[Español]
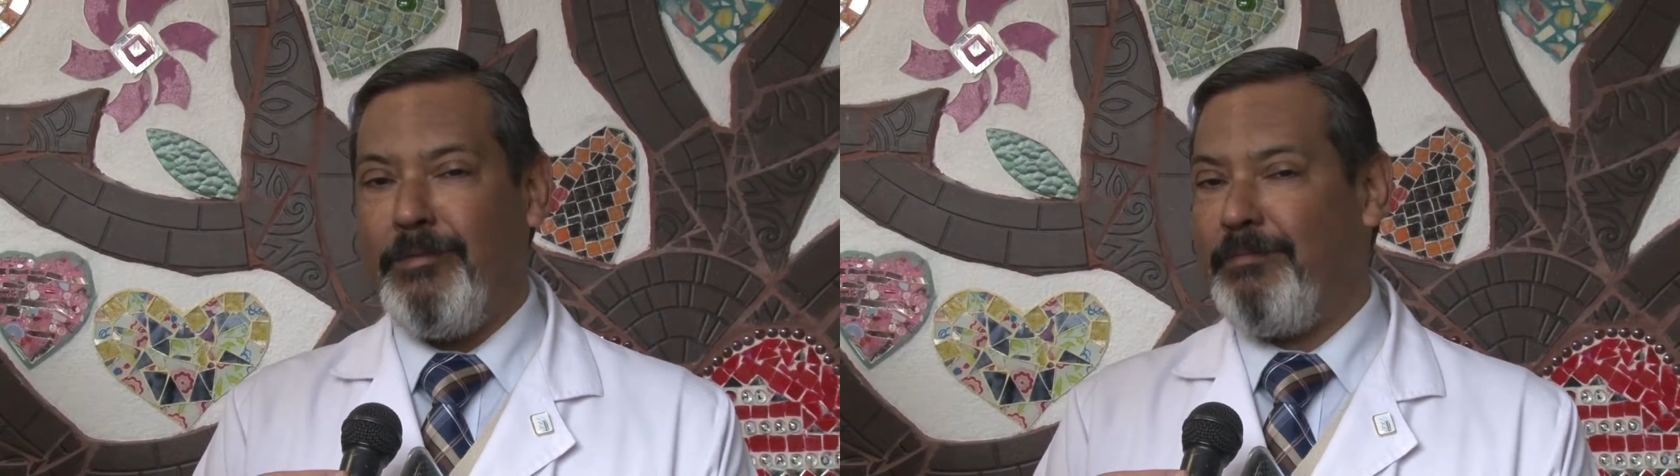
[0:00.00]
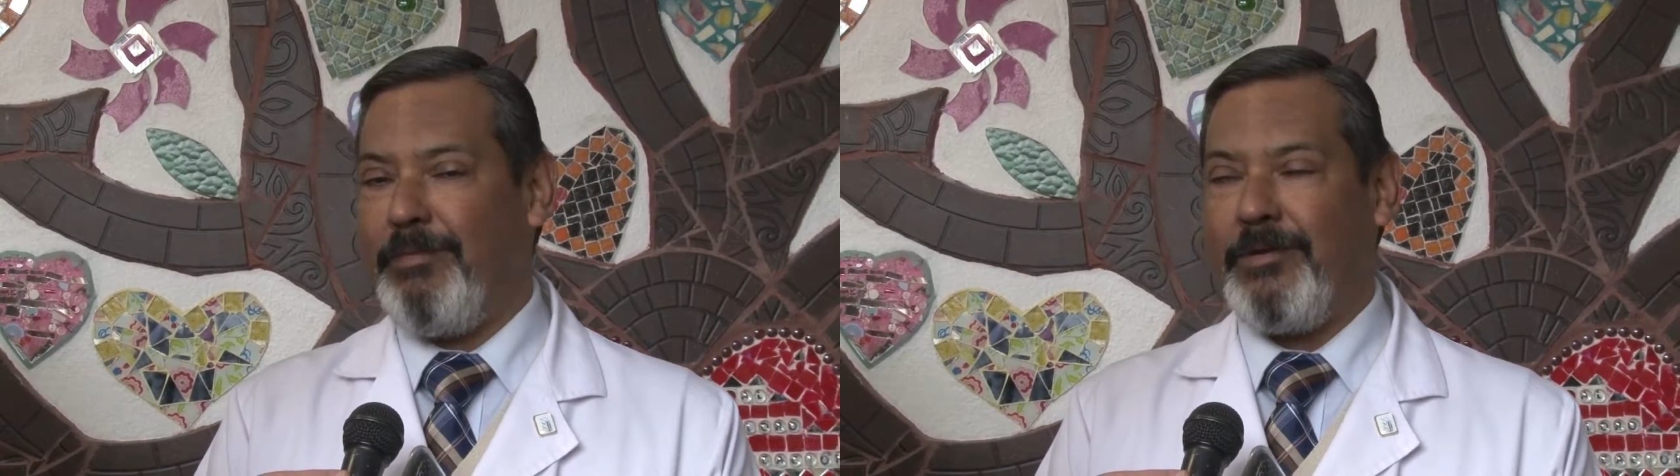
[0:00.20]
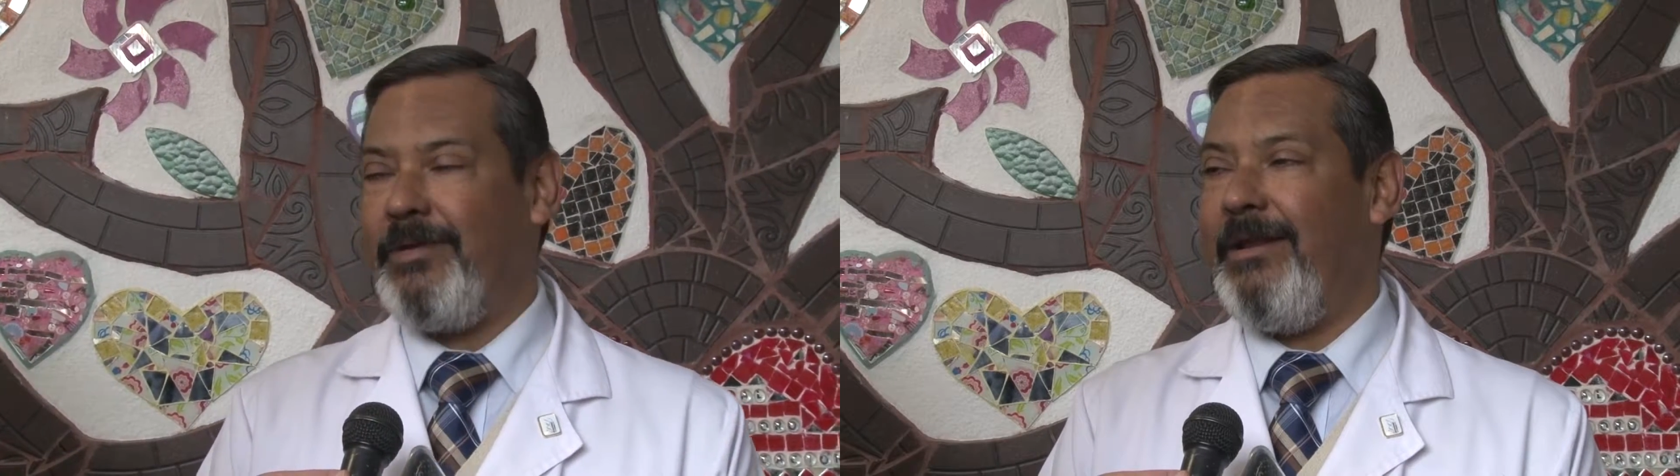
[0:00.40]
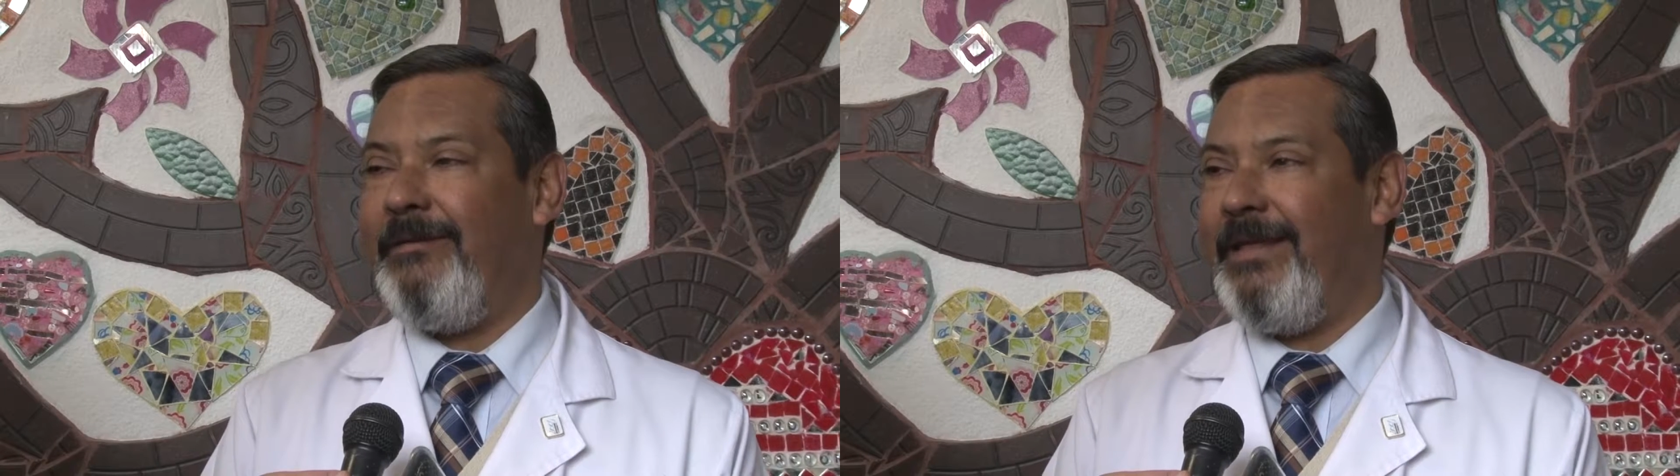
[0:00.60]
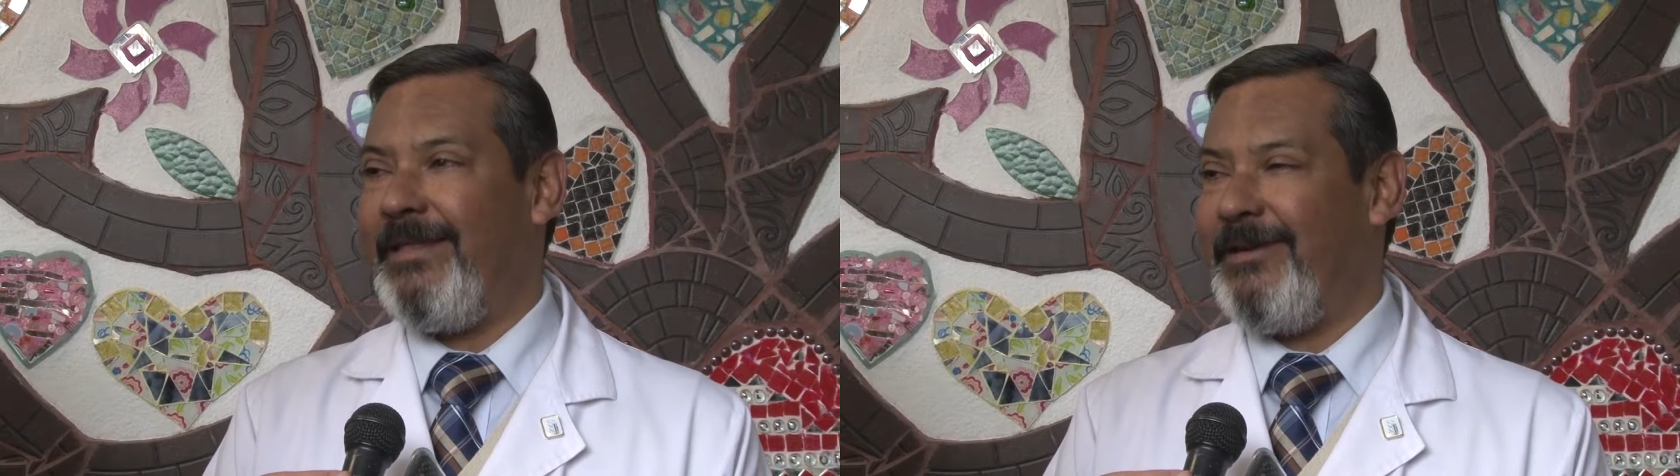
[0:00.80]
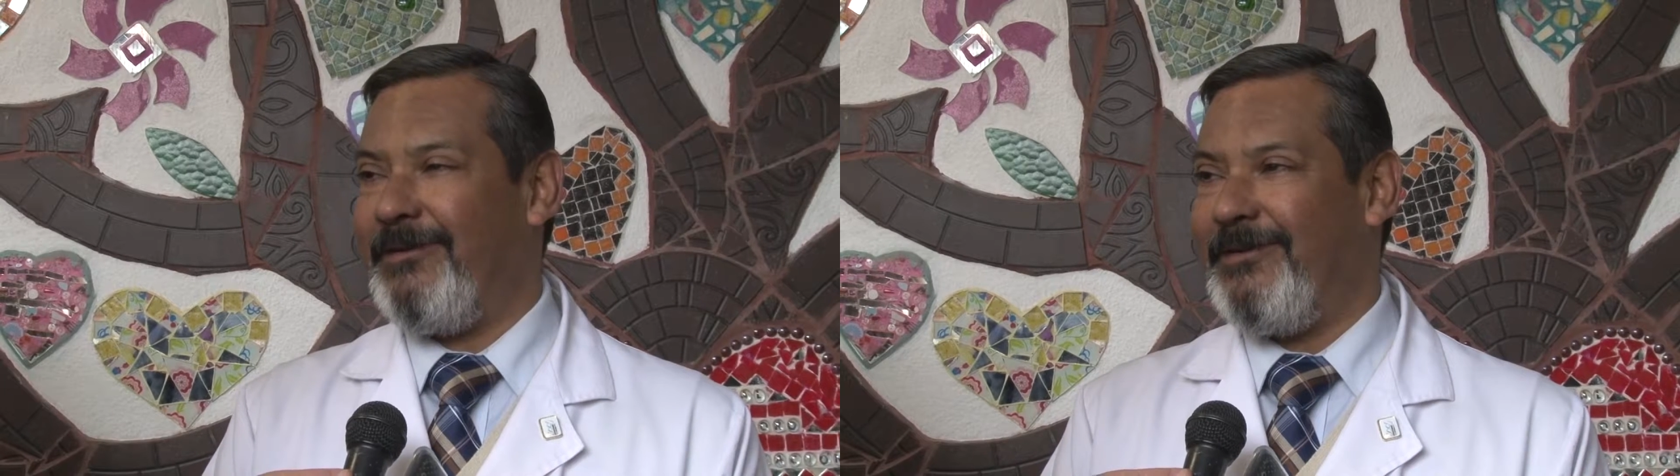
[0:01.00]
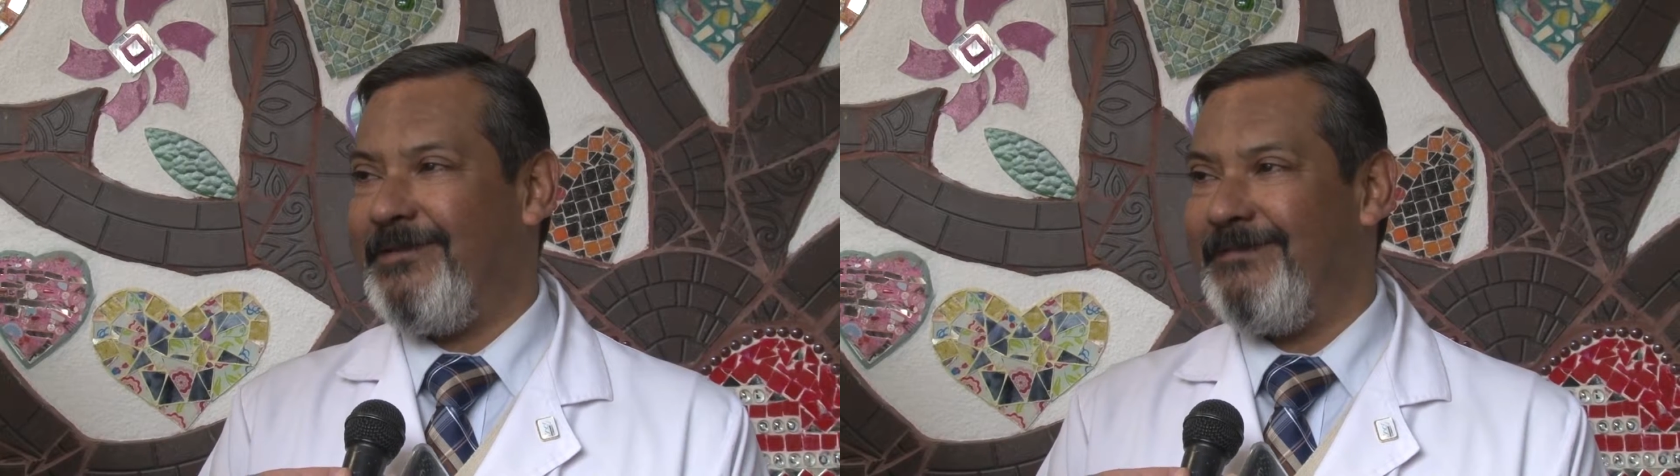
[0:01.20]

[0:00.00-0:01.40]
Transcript: por toda la vida, seguro.